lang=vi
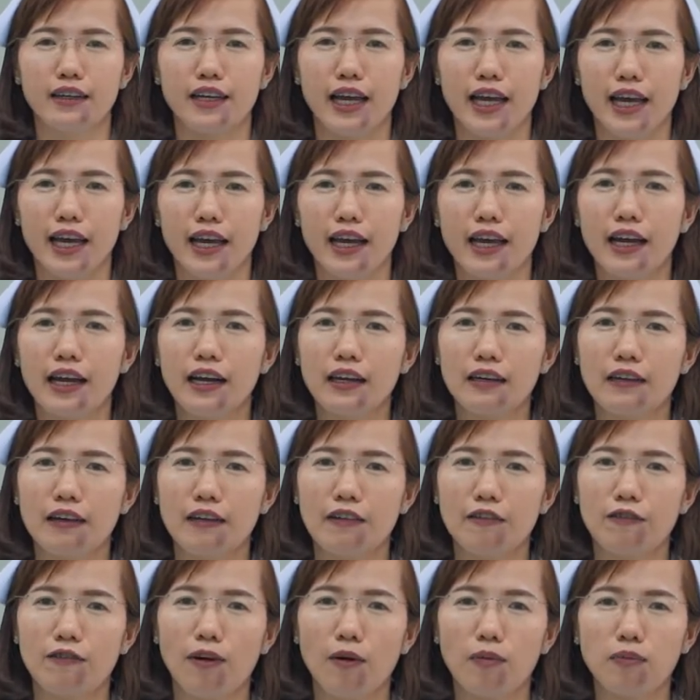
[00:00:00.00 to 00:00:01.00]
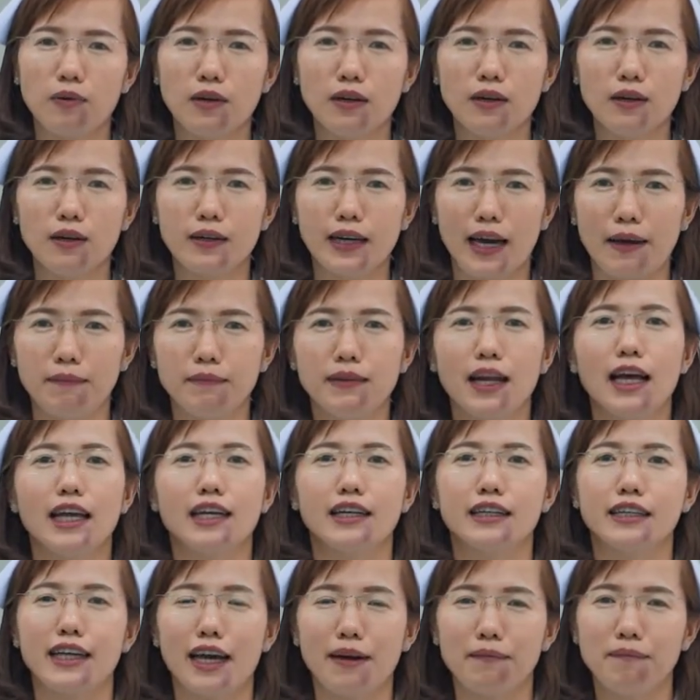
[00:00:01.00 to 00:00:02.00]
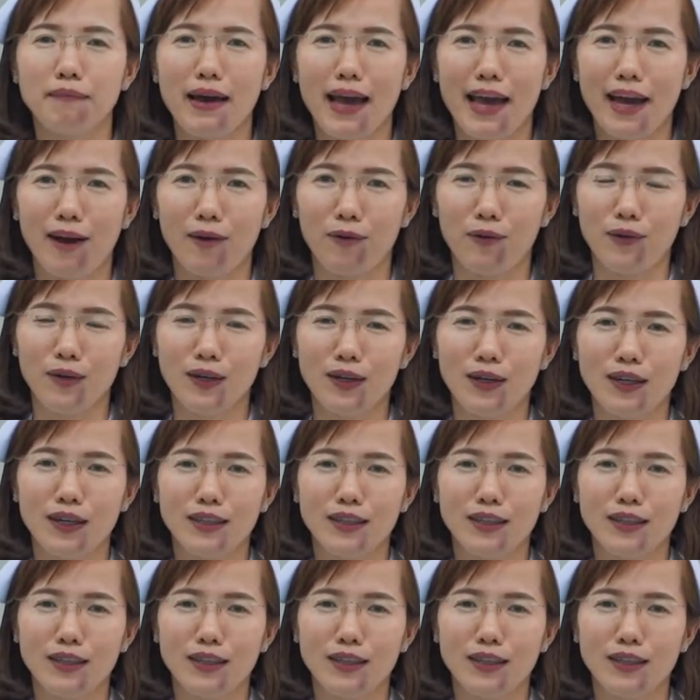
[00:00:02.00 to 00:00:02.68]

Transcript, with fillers: để ờ, phòng ngừa cảm lạnh cảm hạo